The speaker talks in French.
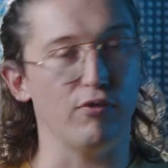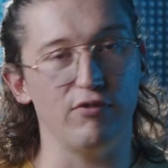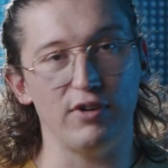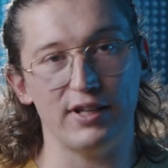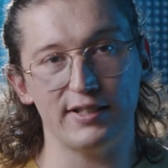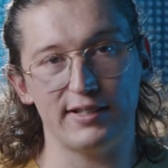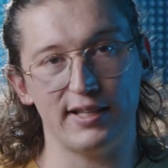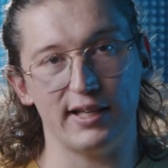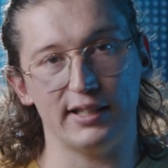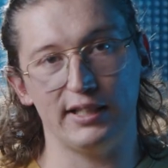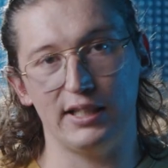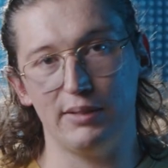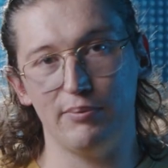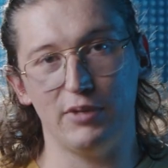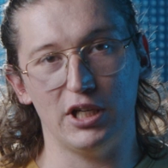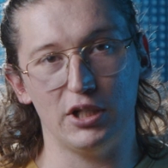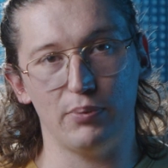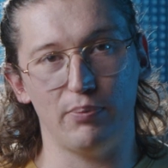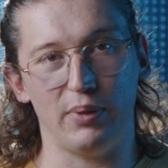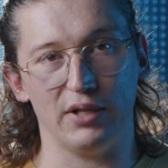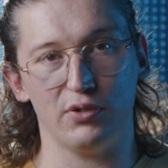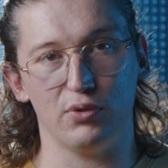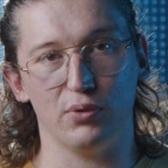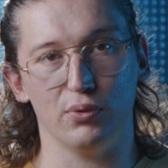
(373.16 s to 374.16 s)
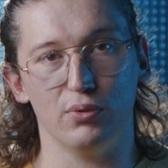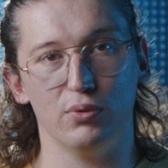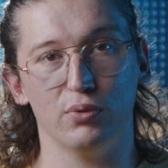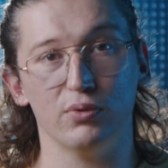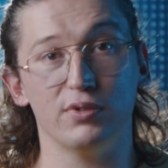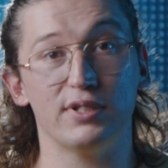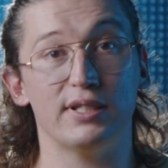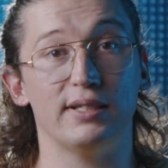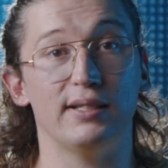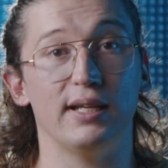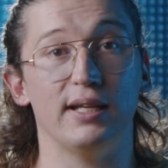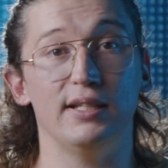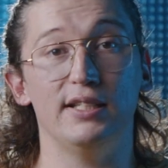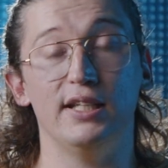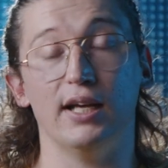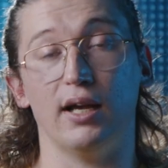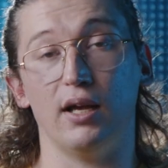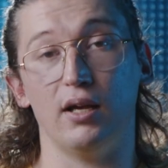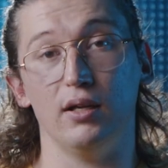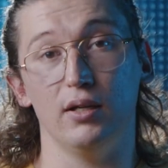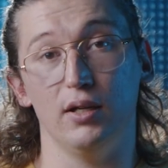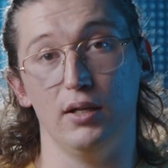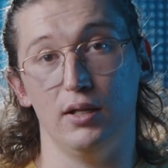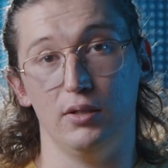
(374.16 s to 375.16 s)
25 images par seconde,
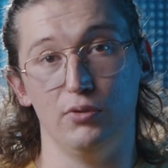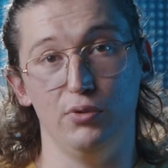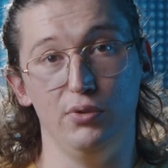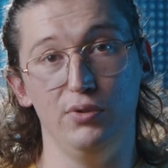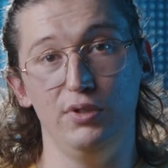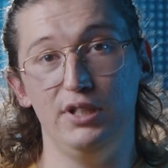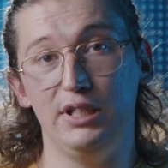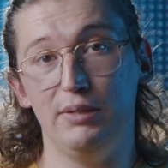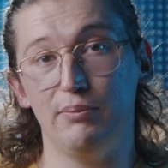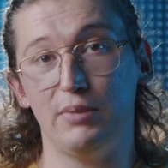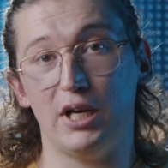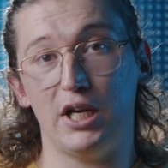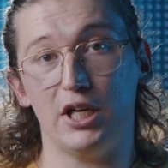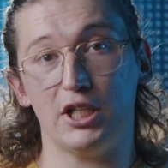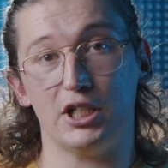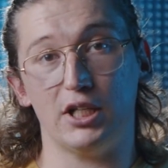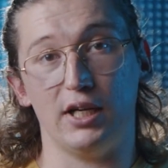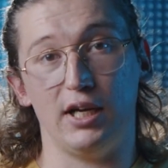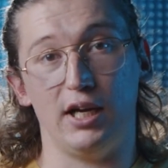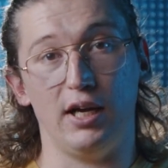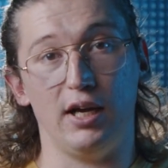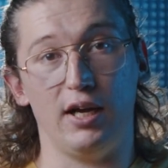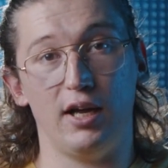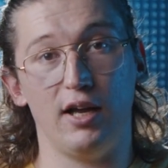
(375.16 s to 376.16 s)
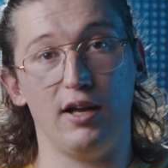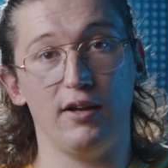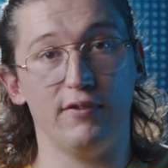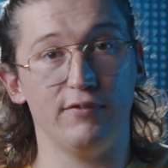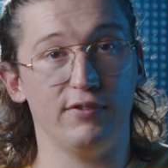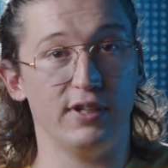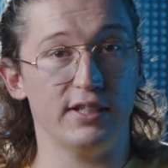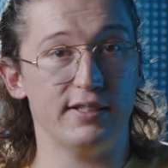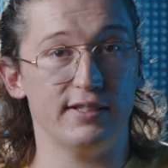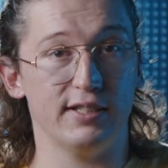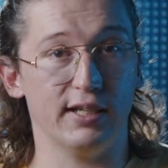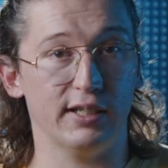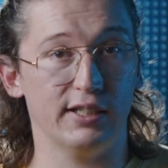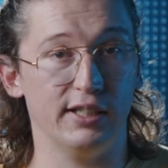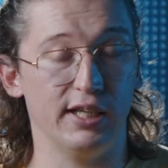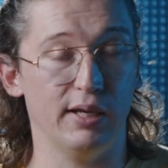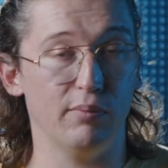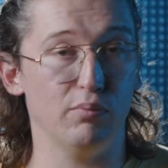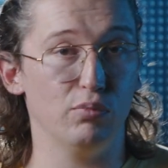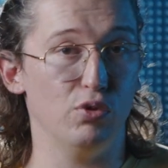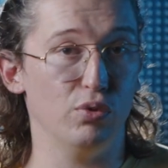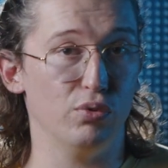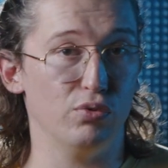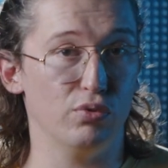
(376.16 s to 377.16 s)
c'est-à-dire une image à 1
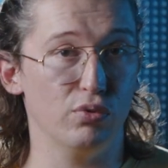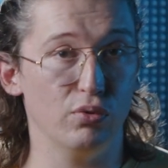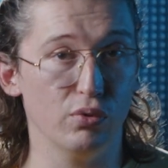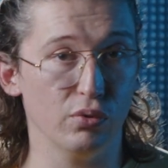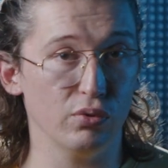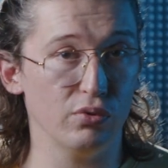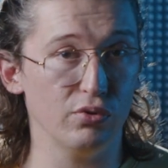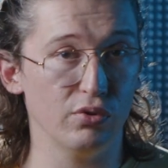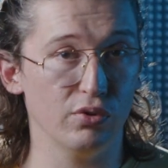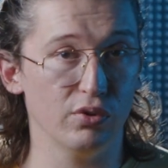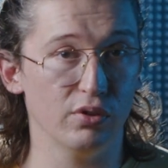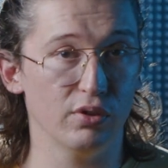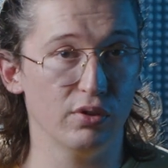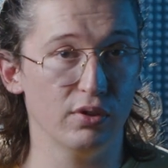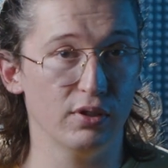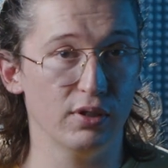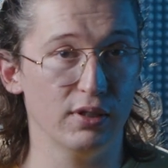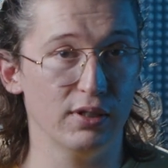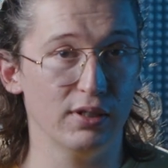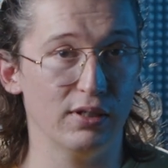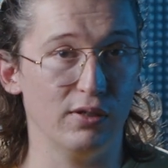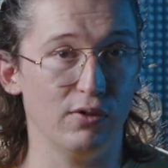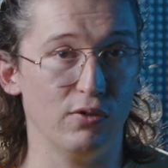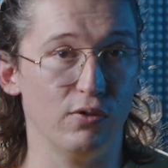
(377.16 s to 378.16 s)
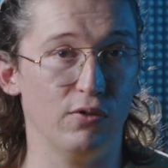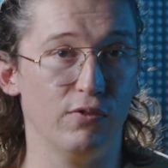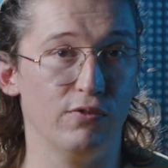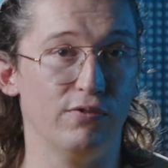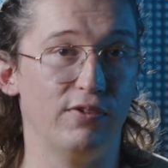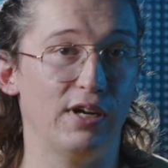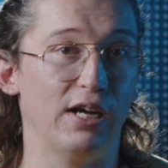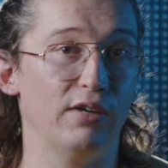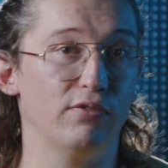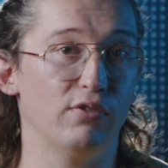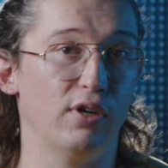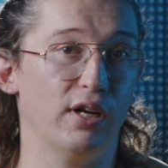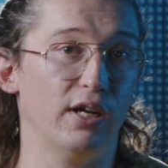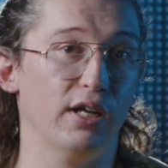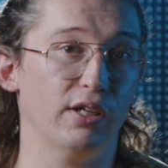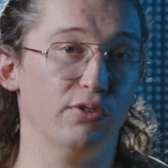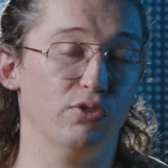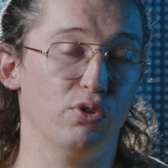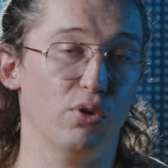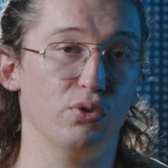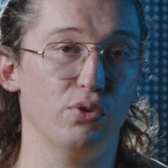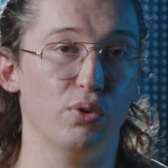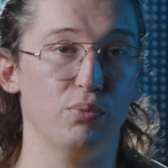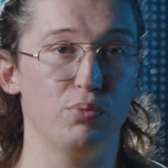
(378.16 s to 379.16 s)
25e de seconde, on va avoir un
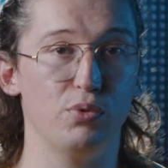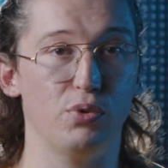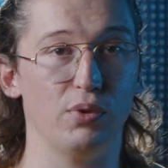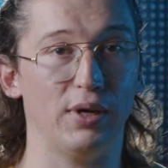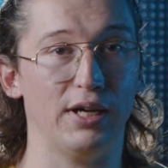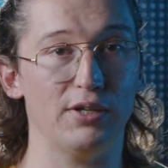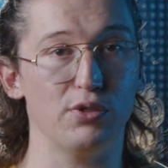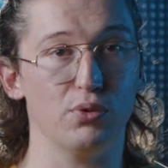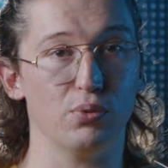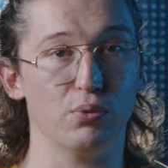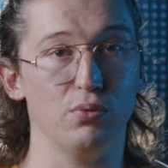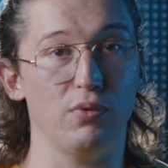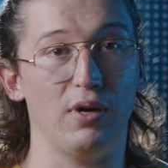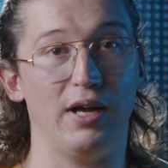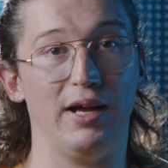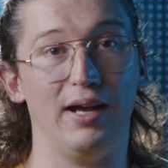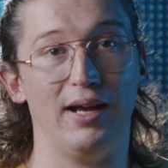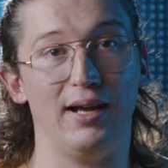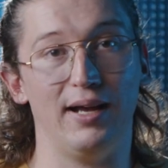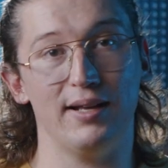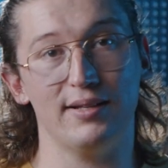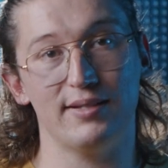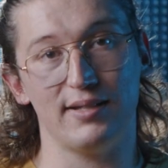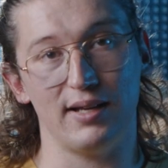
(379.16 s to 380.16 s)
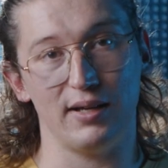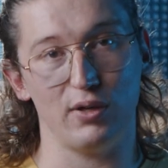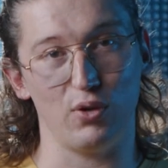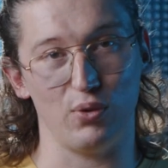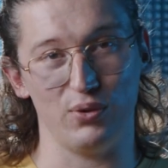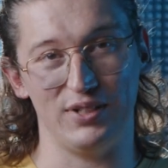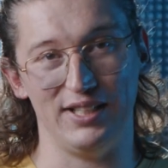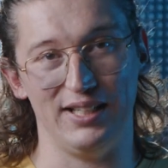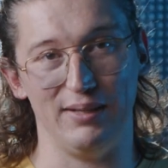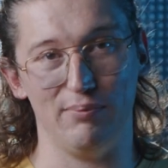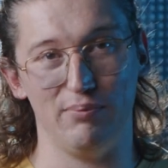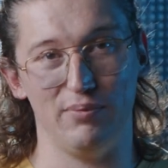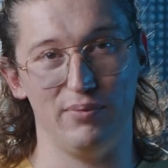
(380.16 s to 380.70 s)
temps d'obturation à 1 50e.